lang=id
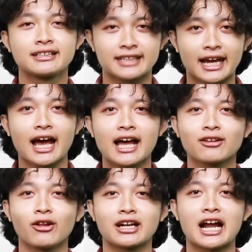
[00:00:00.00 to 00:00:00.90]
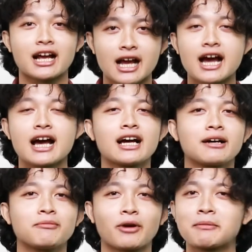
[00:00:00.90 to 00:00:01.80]
Sehat, olahraga,
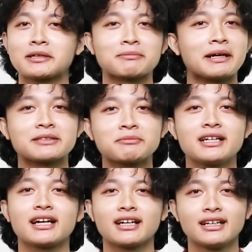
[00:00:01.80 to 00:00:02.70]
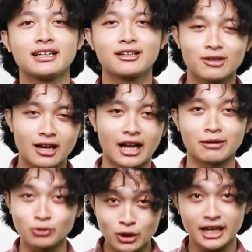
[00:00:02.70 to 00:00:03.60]
pokoknya macem-macem dah.
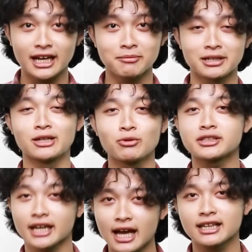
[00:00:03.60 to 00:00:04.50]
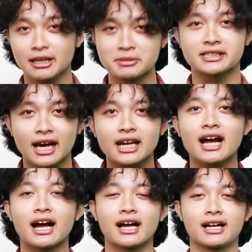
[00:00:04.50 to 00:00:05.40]
Alhamdulillah ya, badan gue sehat sampai
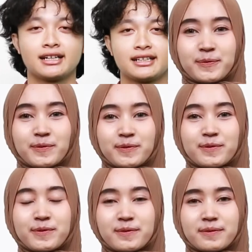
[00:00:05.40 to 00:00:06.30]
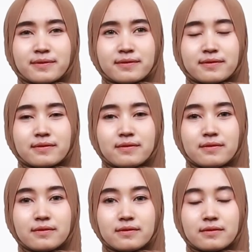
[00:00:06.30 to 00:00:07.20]
sekarang. Biasanya suka takut
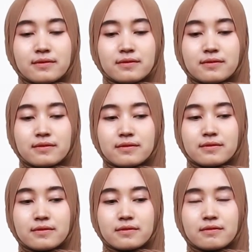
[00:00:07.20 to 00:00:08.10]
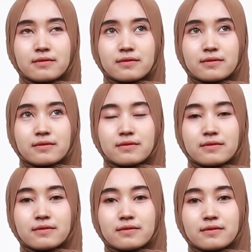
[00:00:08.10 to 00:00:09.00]
gak sih di tengah kondisi yang
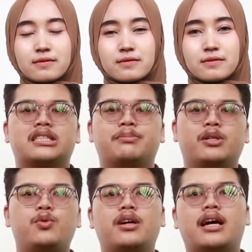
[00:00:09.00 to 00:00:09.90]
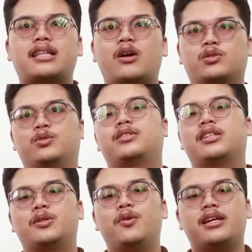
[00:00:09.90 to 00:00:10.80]
saat ini? Sebenernya gue nggak takut untuk
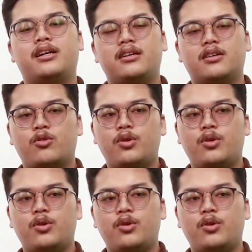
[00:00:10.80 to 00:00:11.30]
diri gue ya.